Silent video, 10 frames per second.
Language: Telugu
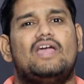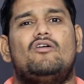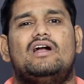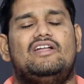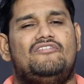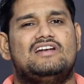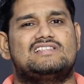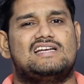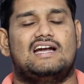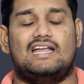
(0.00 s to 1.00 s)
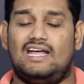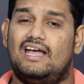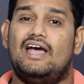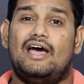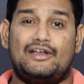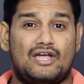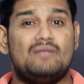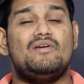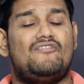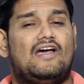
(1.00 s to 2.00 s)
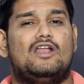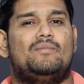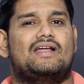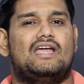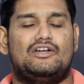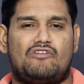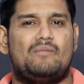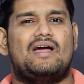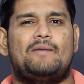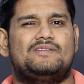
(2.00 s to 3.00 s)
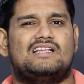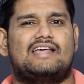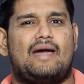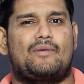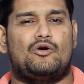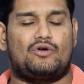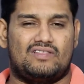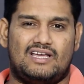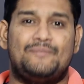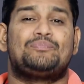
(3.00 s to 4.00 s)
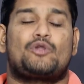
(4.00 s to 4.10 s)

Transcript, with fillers: ఒకే ఒక డిఫరెన్స్ ఏంటంటే రియల్మీ ఫైవ్లో మనకి ట్వెల్వ్ మెగా పిక్సెల్ కెమెరా ఉంటుంది